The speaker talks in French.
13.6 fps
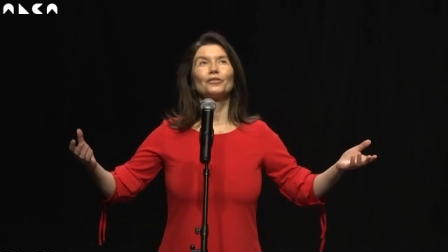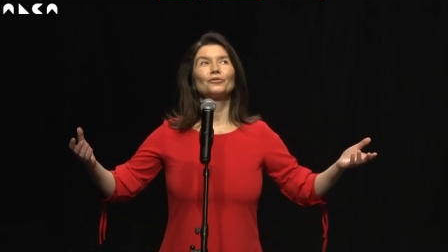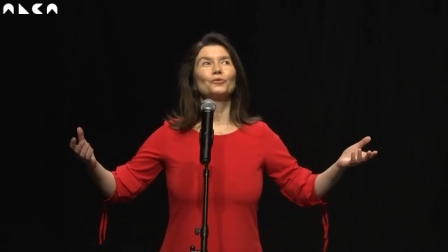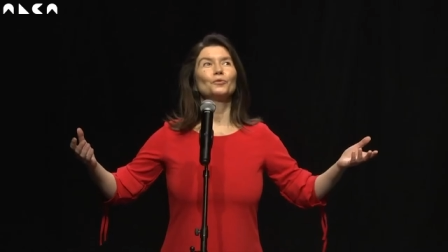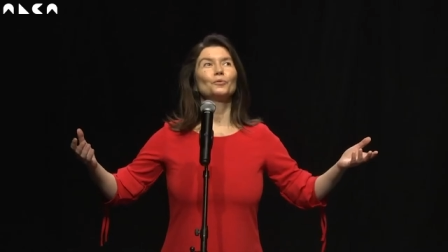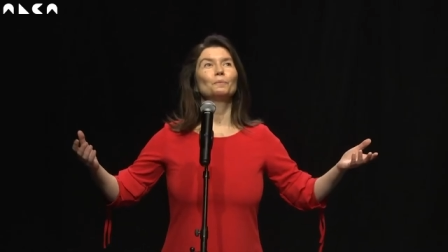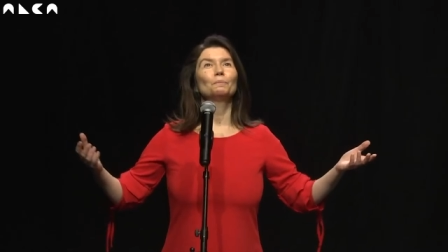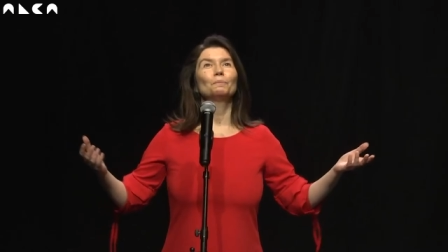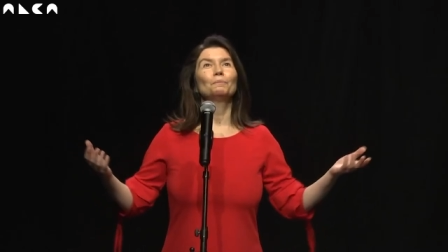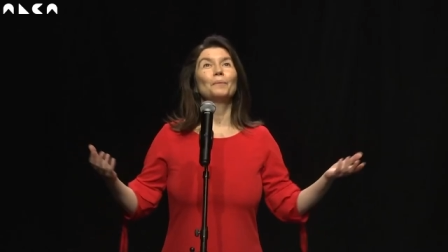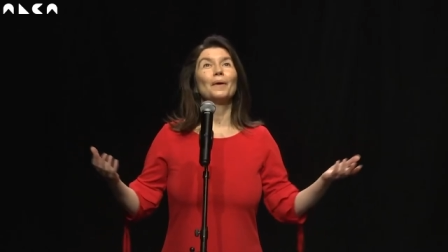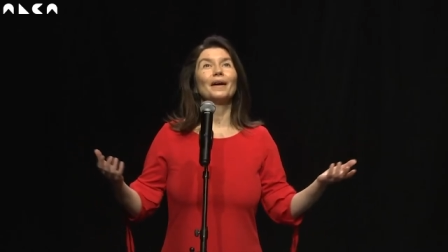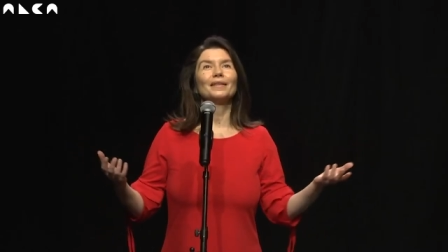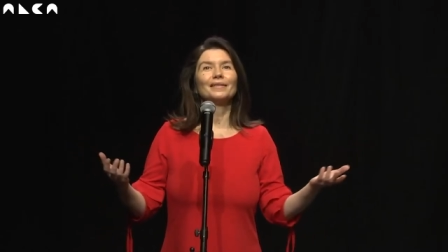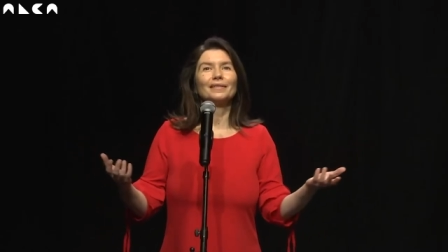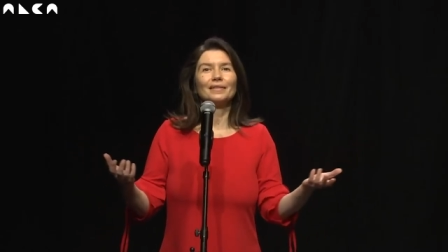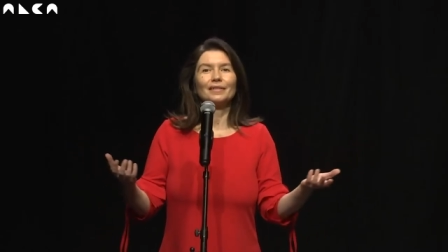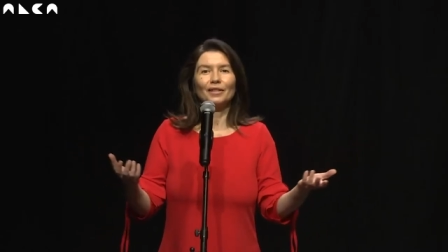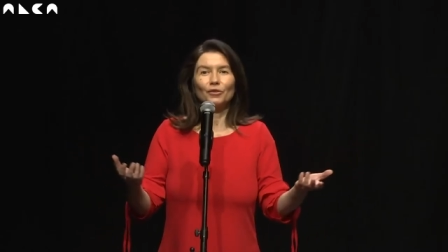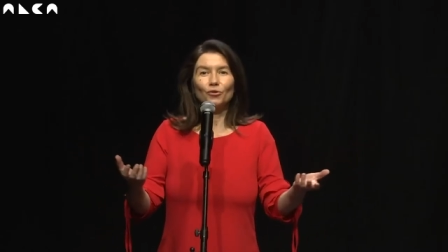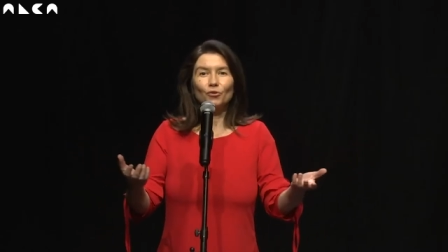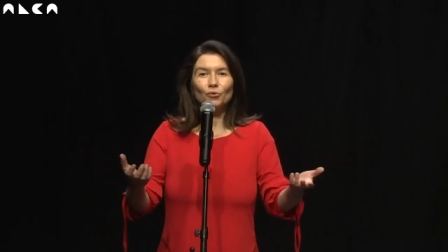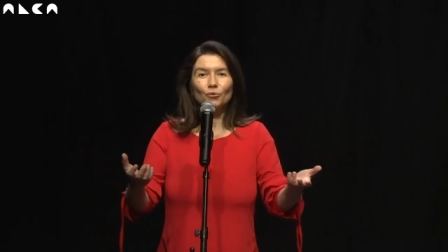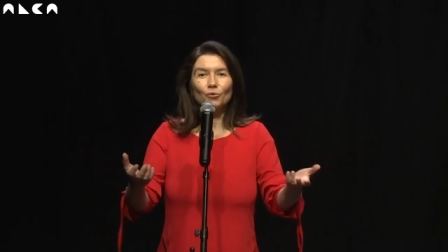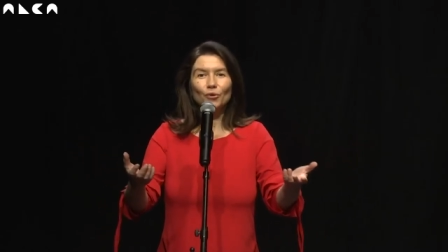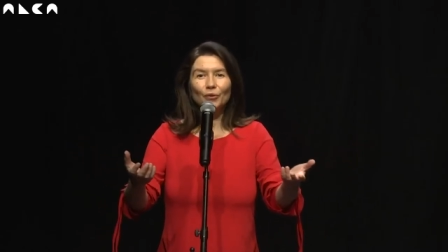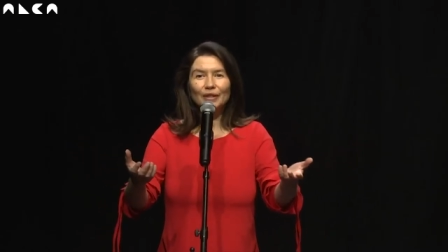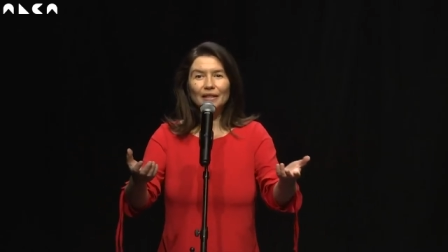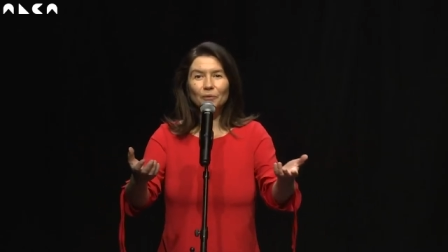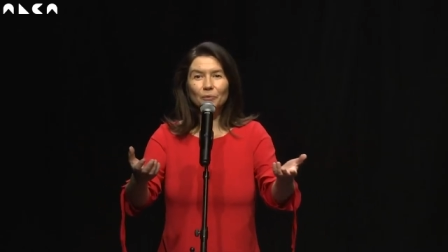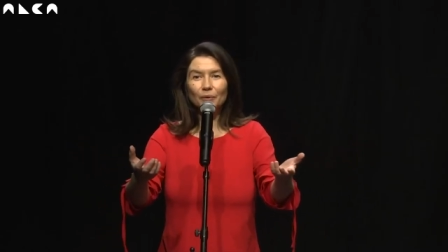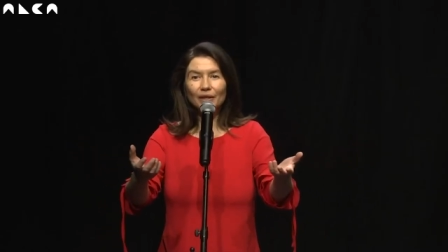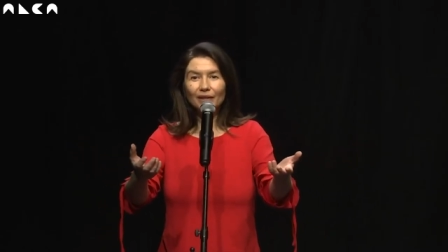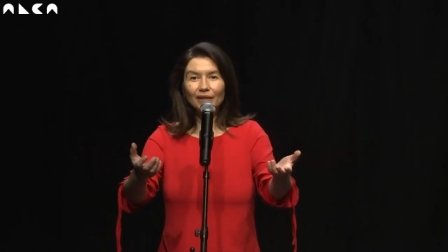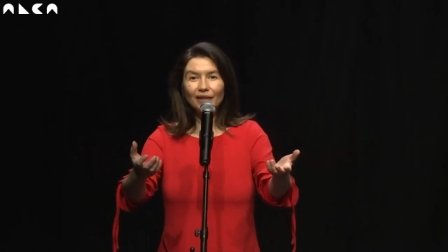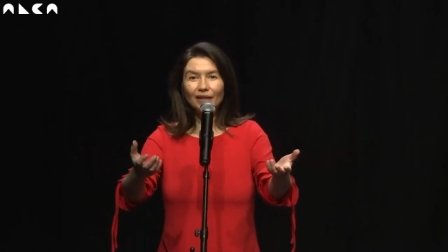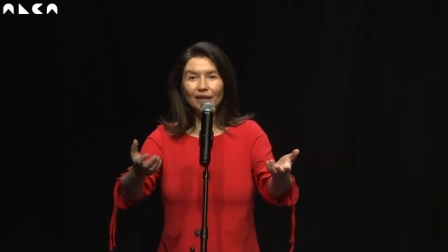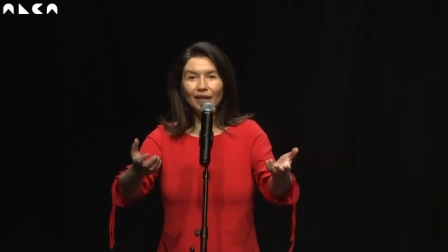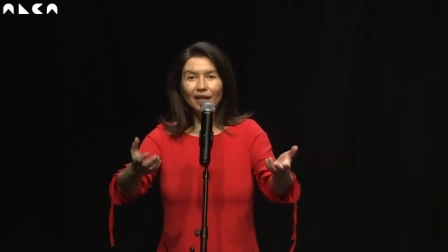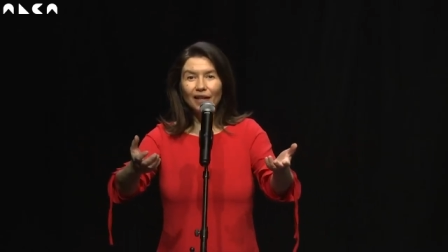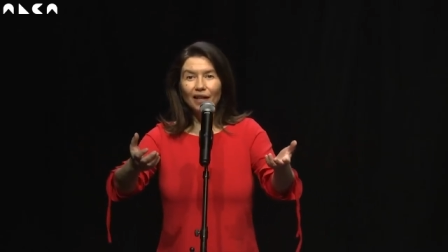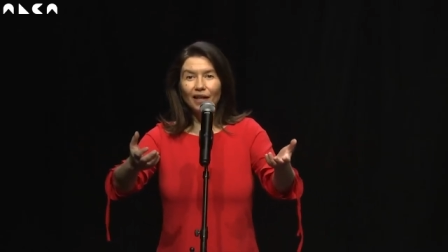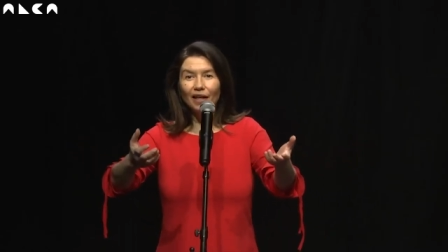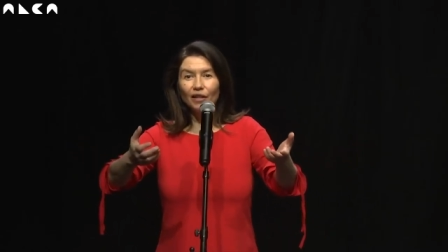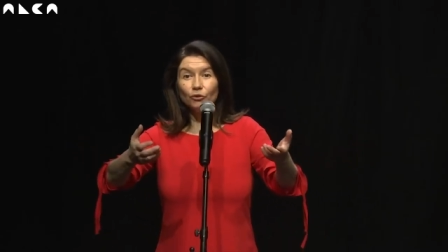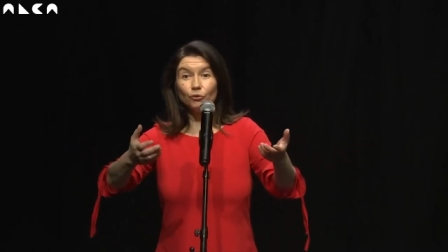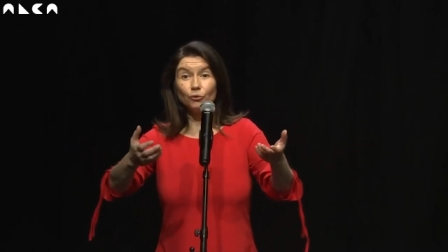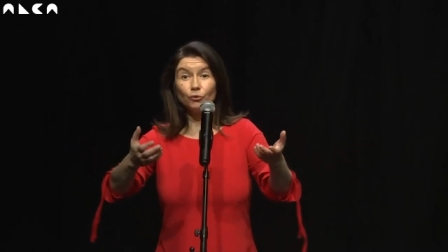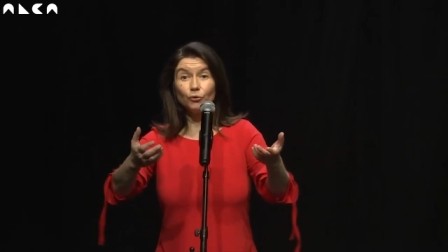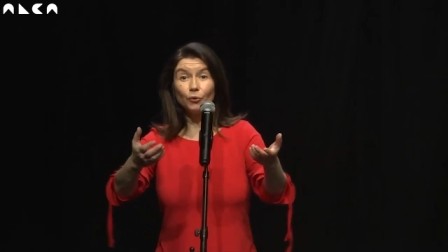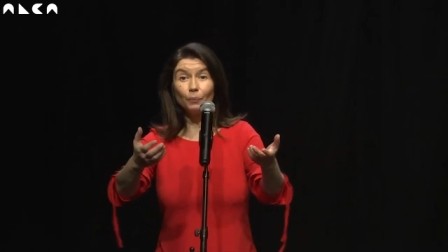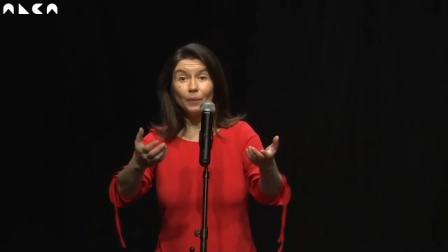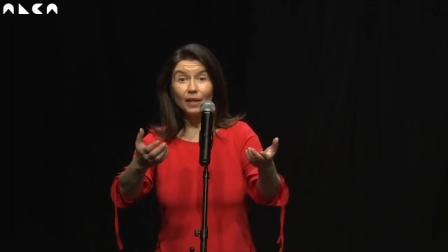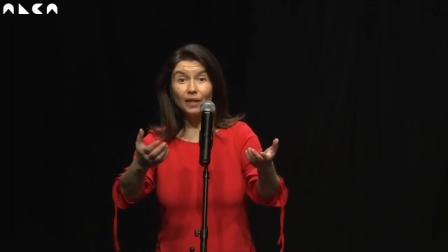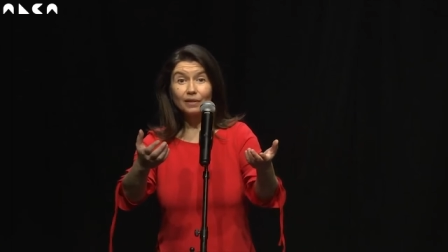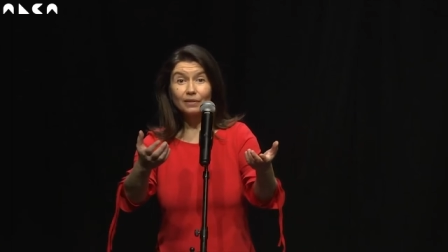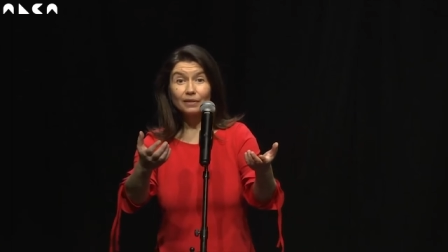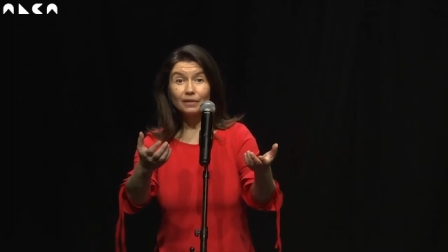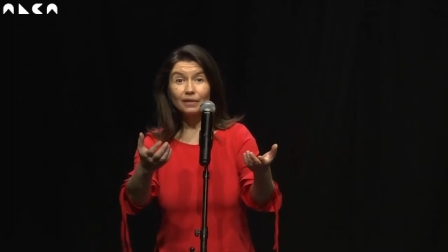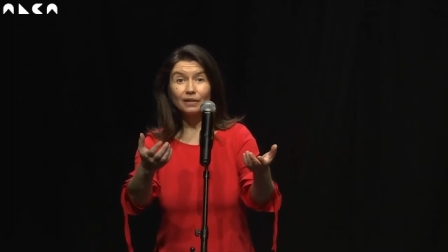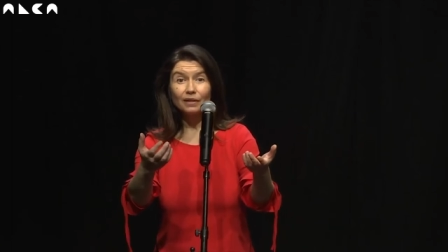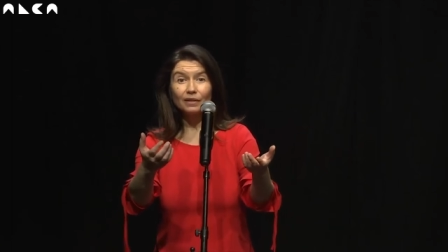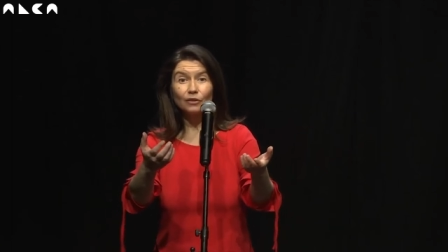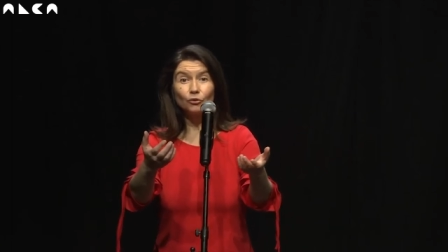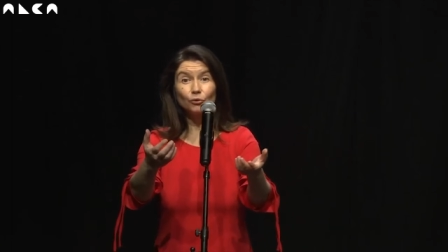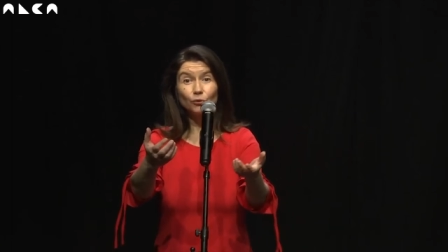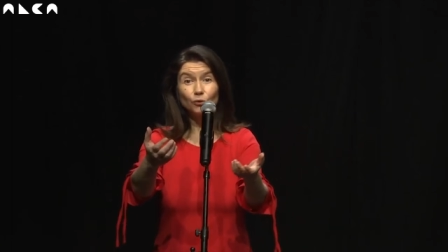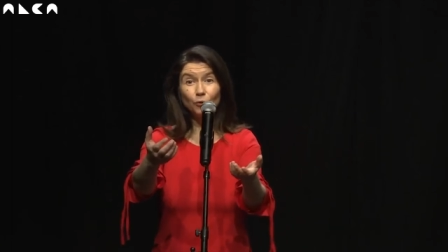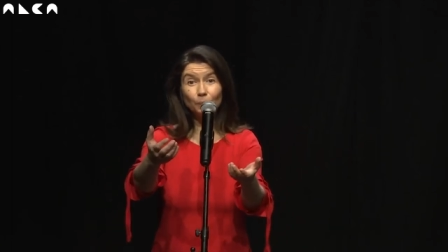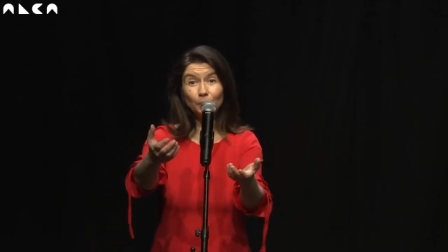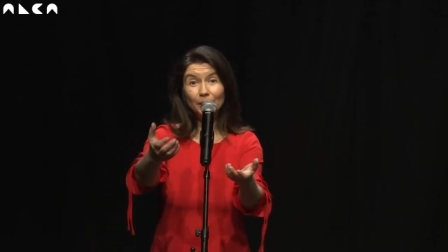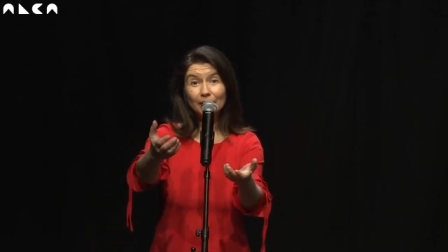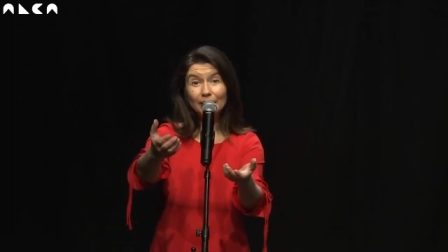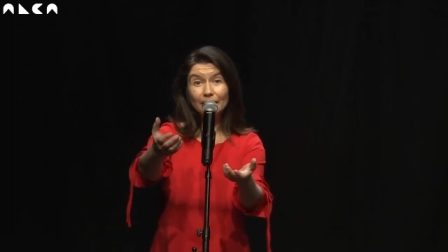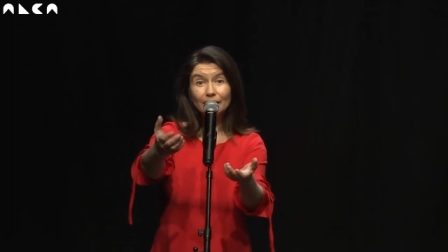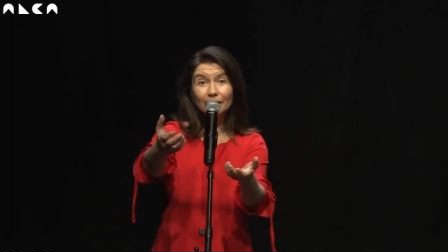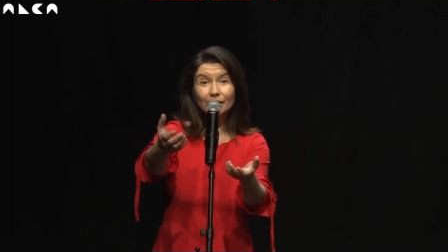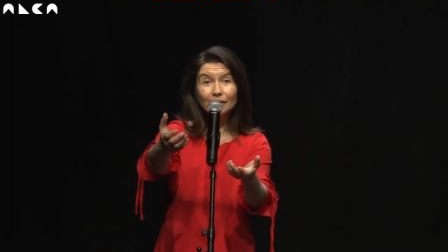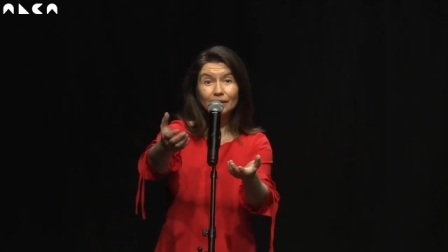Tu passes sous le kiwi tu te baisses, tu te plies